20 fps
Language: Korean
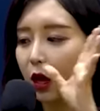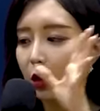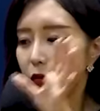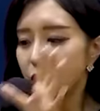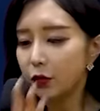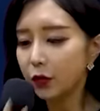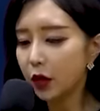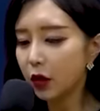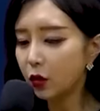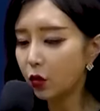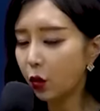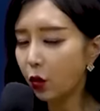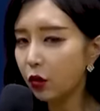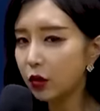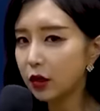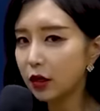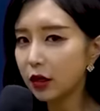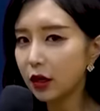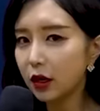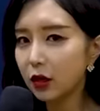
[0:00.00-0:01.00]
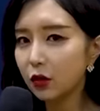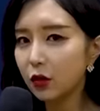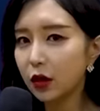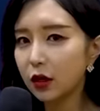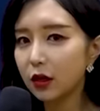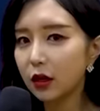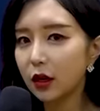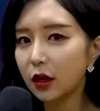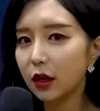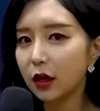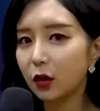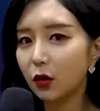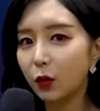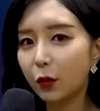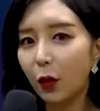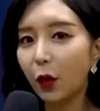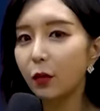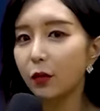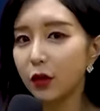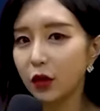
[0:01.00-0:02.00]
분명히 동등한 관계라고
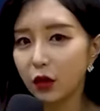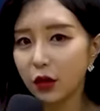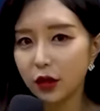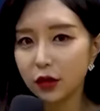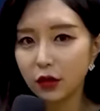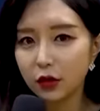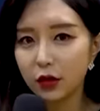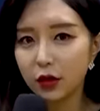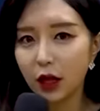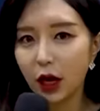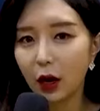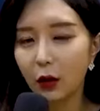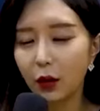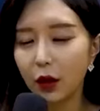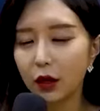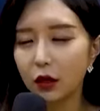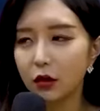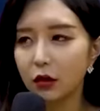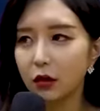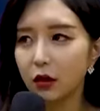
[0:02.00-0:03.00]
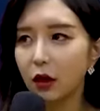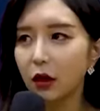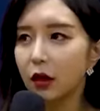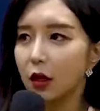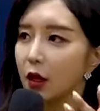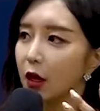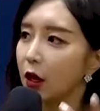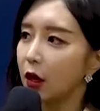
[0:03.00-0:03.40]
법령에서는 나와 있는데,